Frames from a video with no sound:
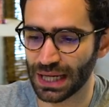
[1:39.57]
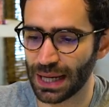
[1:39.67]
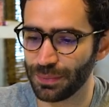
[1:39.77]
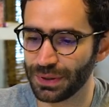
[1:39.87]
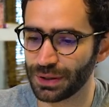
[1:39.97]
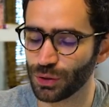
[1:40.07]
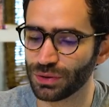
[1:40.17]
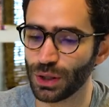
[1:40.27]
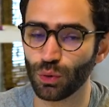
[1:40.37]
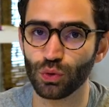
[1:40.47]
sabe que eu
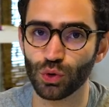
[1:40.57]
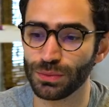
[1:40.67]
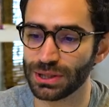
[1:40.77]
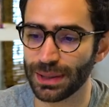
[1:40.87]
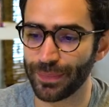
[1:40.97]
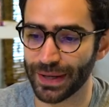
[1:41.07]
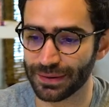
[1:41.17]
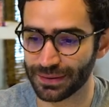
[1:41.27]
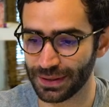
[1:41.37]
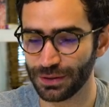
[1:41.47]
não tenho costume de ler
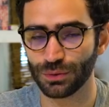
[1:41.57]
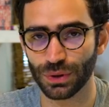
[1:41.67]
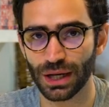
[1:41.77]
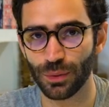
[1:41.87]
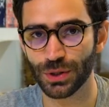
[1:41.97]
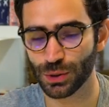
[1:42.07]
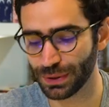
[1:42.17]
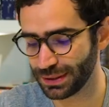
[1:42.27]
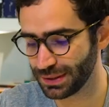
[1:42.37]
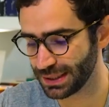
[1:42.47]
peça. Isso é realmente
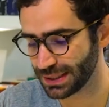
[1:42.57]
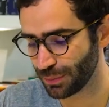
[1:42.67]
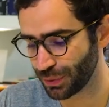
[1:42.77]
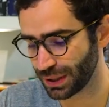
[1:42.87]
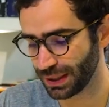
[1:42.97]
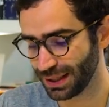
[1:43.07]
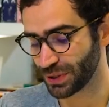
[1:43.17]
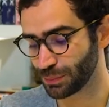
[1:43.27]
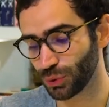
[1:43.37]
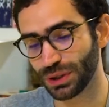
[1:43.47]
uma tristeza, porque, por
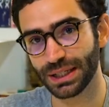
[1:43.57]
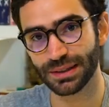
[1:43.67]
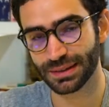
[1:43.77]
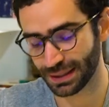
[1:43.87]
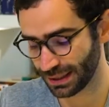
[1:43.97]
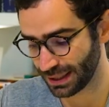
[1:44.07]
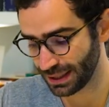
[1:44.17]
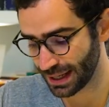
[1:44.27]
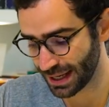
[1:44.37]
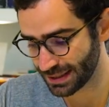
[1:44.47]
exemplo, eu li essa,
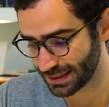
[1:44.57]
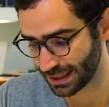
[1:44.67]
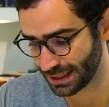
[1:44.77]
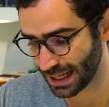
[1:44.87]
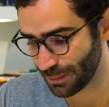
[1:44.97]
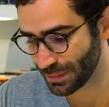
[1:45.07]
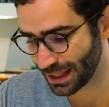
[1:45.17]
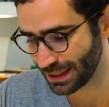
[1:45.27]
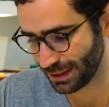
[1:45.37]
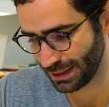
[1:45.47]
li essa e
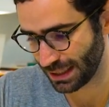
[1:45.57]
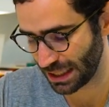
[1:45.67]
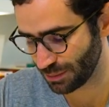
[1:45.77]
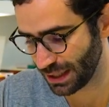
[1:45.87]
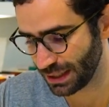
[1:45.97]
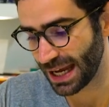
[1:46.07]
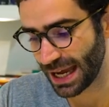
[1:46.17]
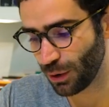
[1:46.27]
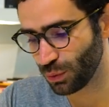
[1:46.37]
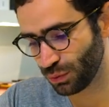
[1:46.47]
amei. Amei. Tá.
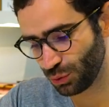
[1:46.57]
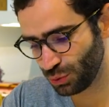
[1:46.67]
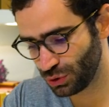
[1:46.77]
É um